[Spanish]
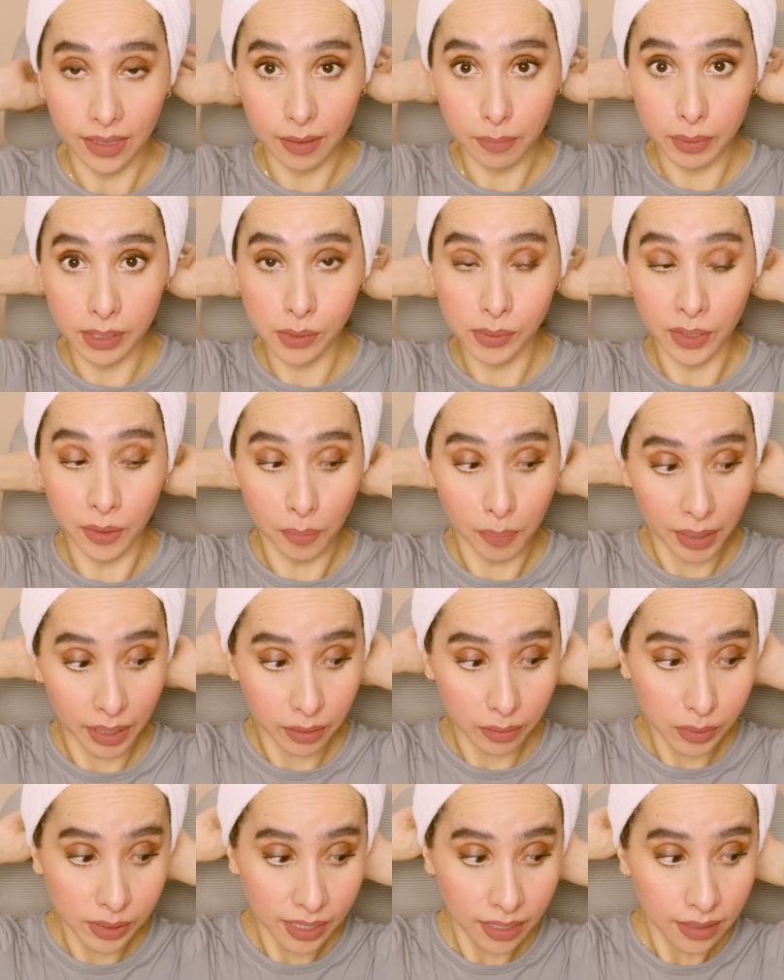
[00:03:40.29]
Y pues bueno,
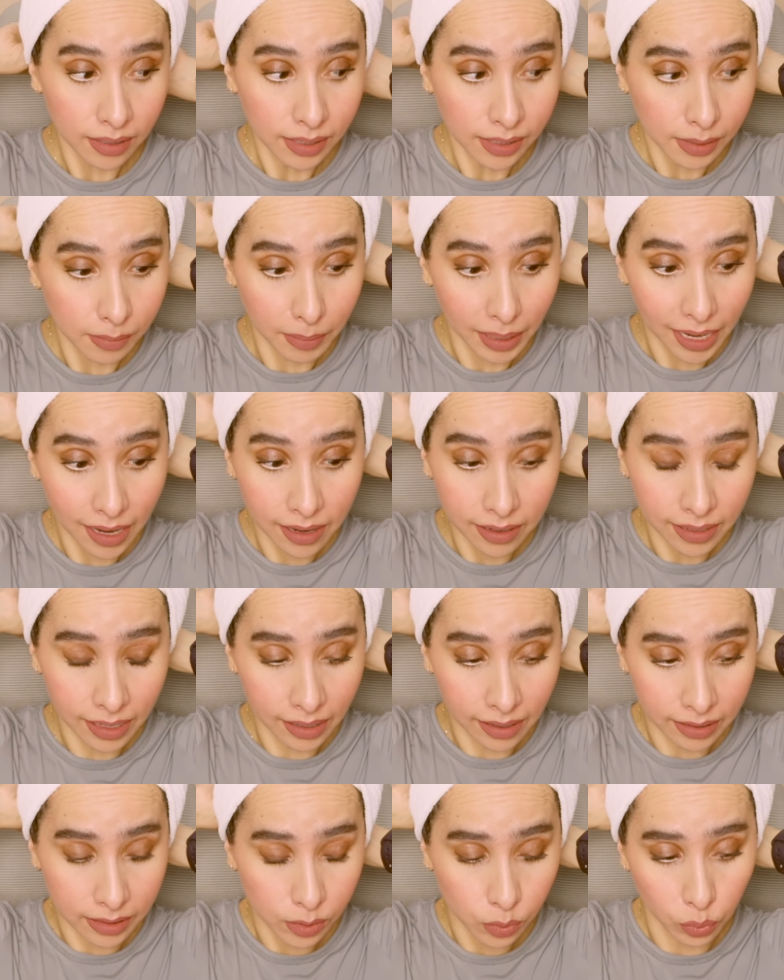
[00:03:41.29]
para que ustedes vean
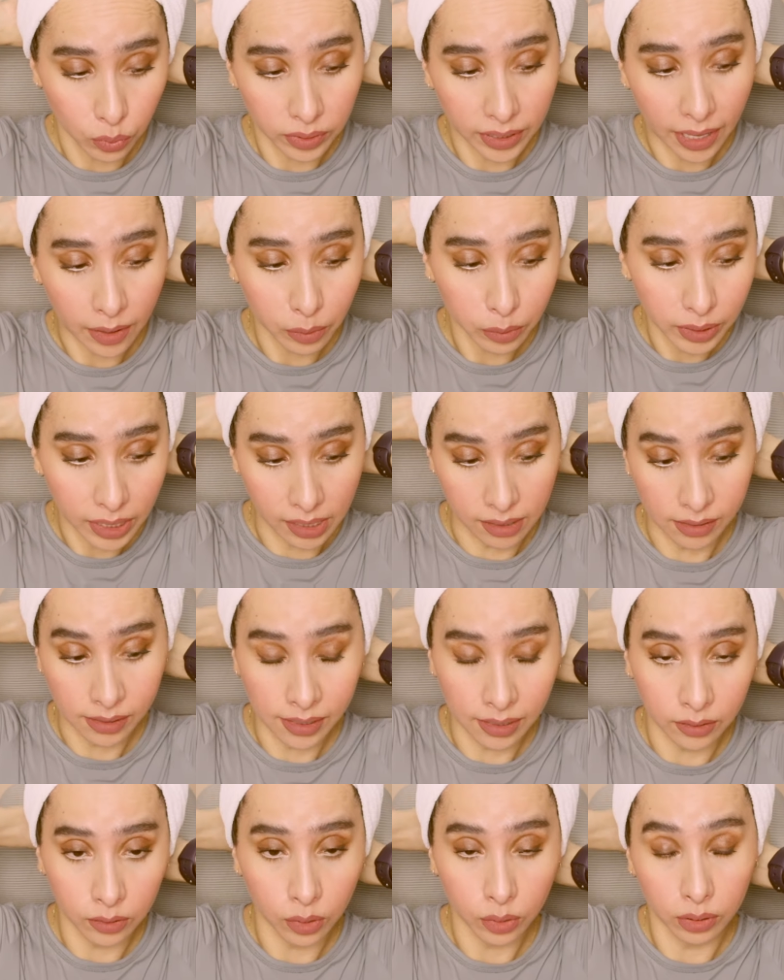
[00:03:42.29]
el resultado
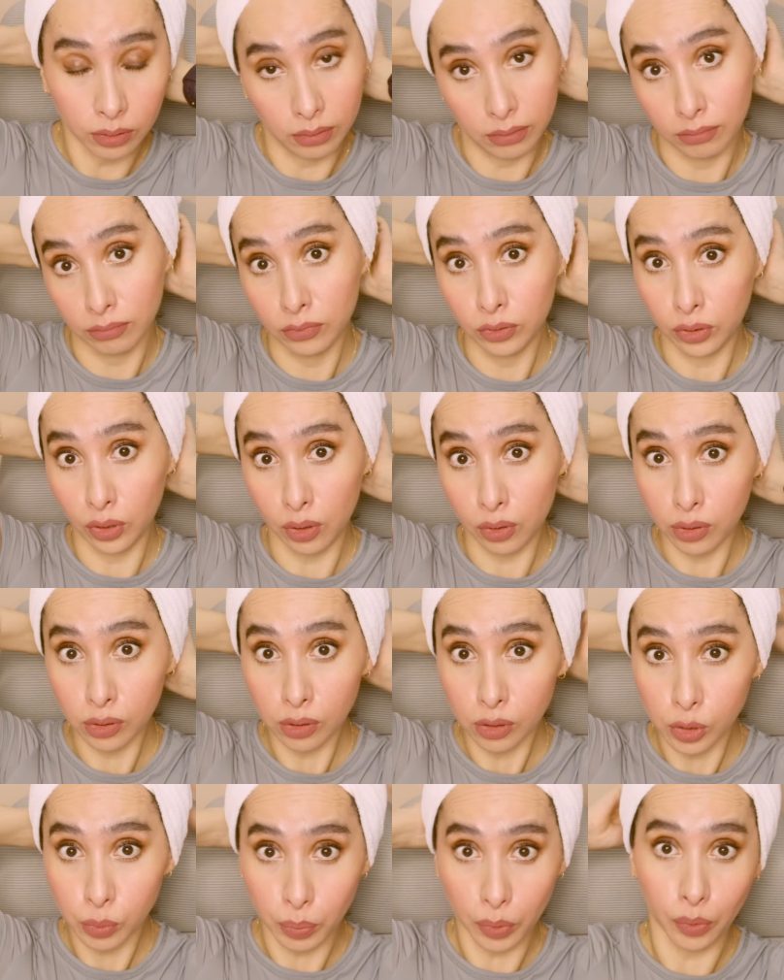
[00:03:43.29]
utilizando
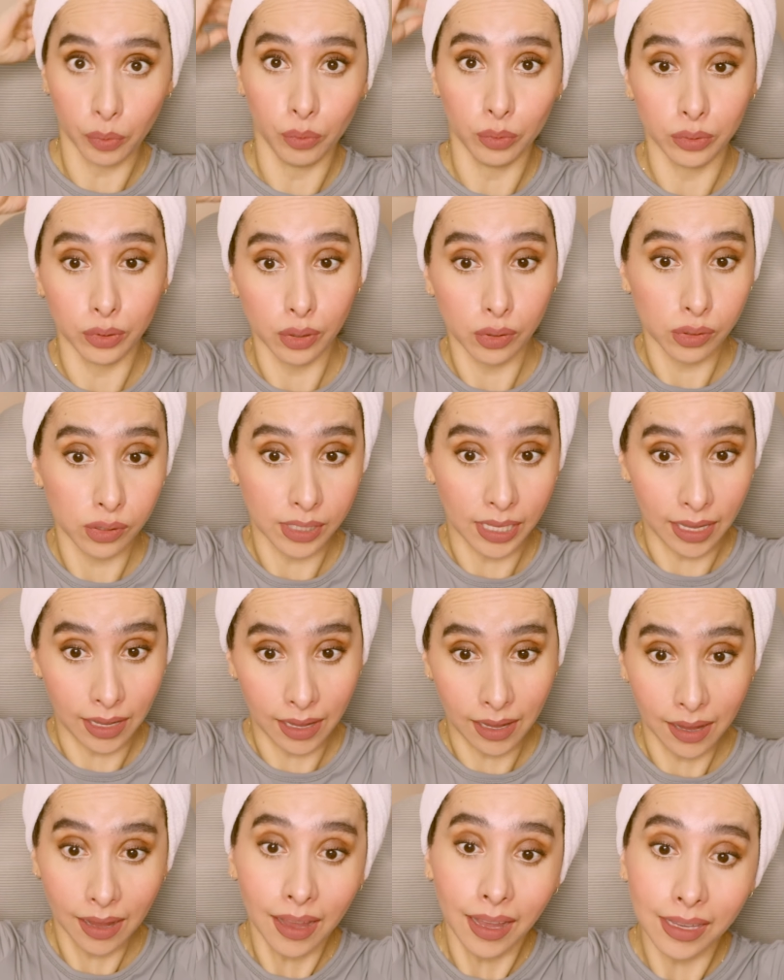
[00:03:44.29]
todos los productos
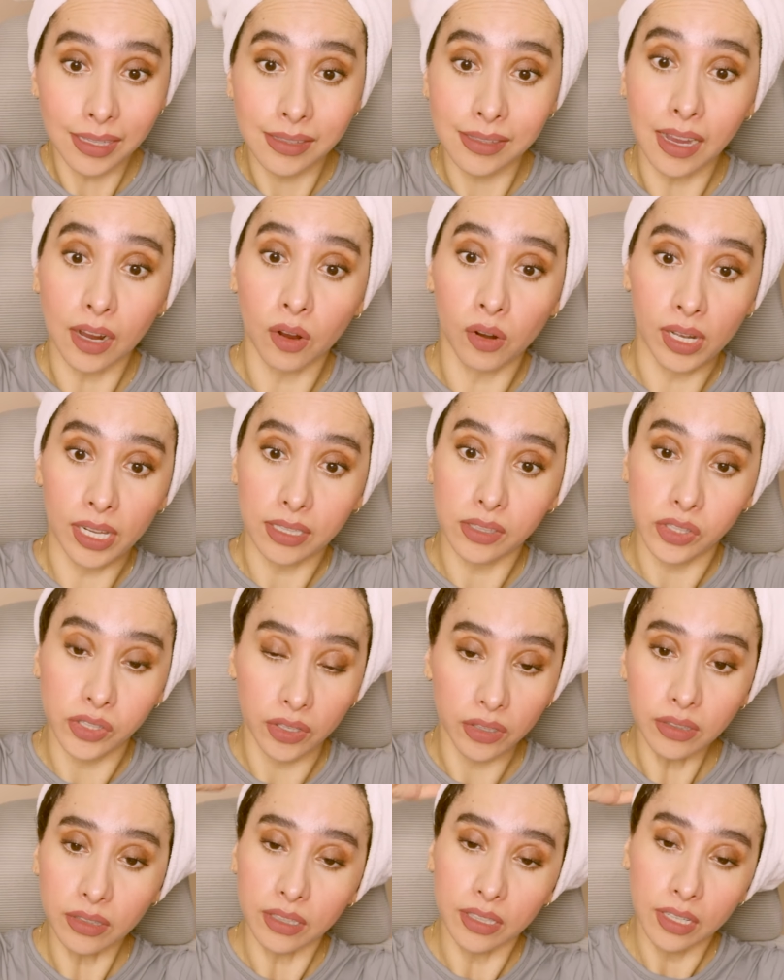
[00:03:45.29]
de esta
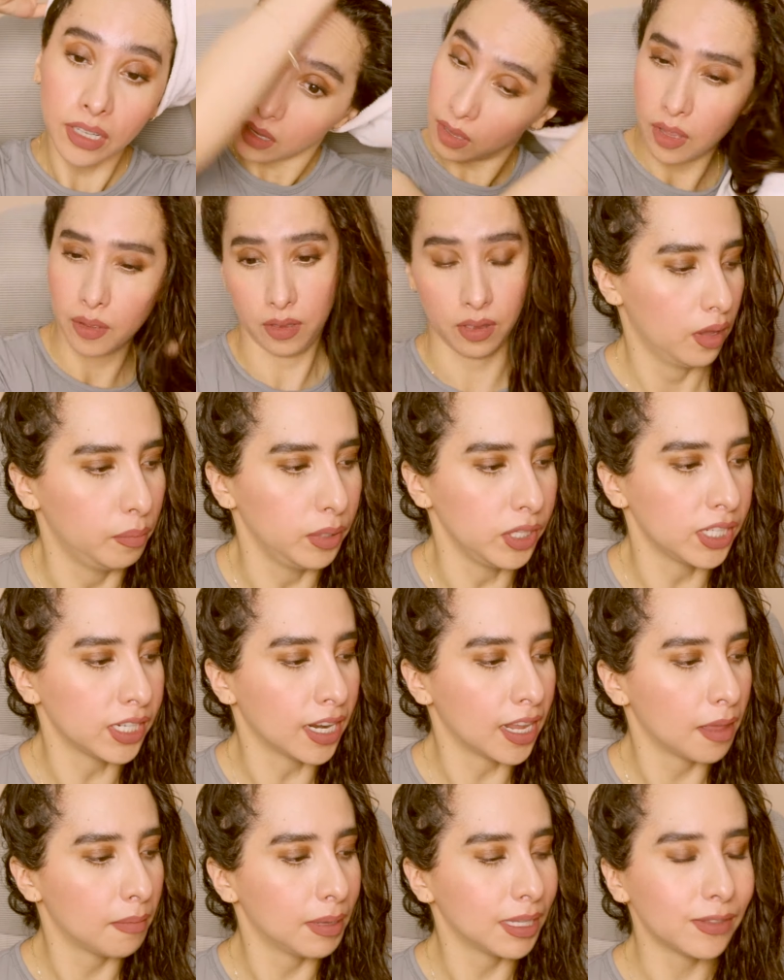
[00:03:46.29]
colección, pues
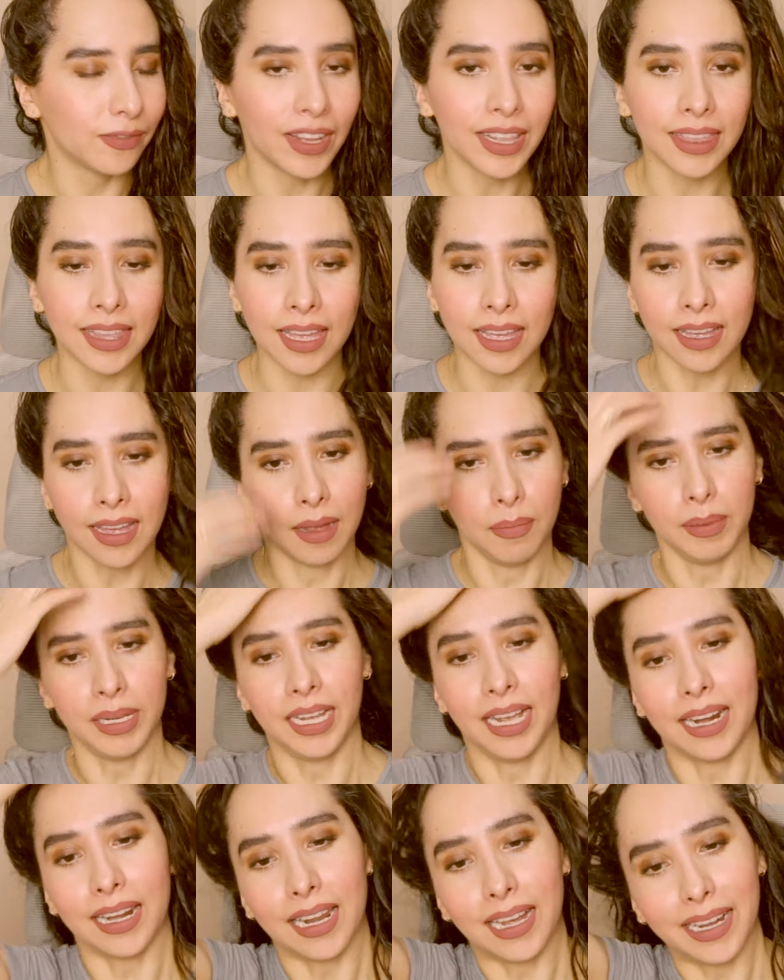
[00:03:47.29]
ya nada más falta
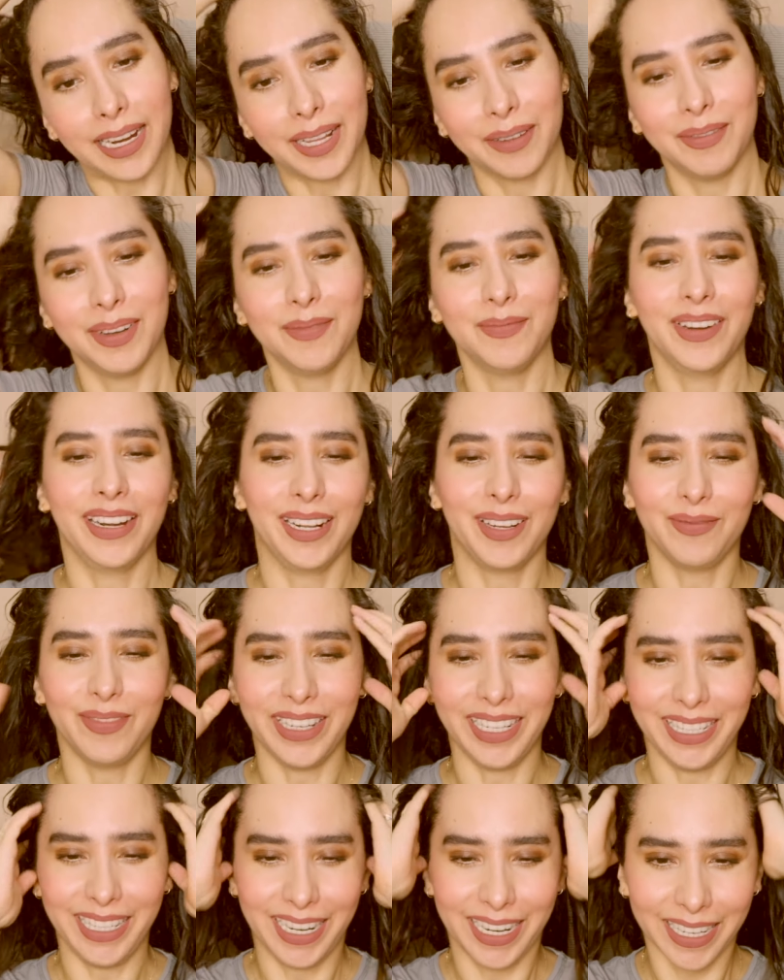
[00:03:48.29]
aplicar la crema para
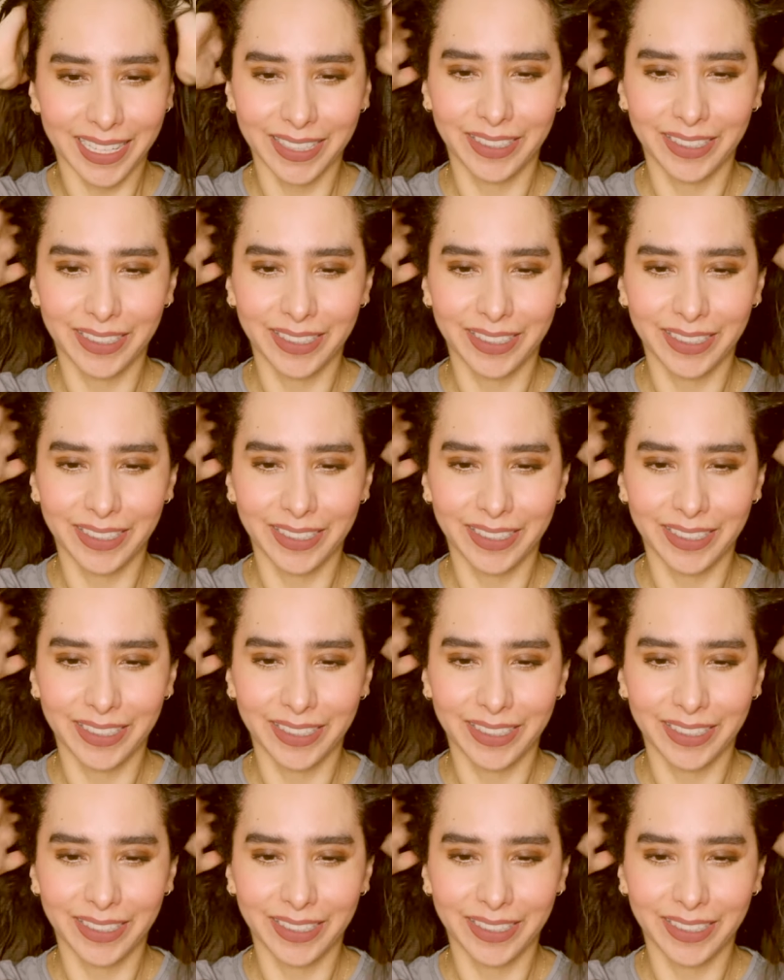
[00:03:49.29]
peinar.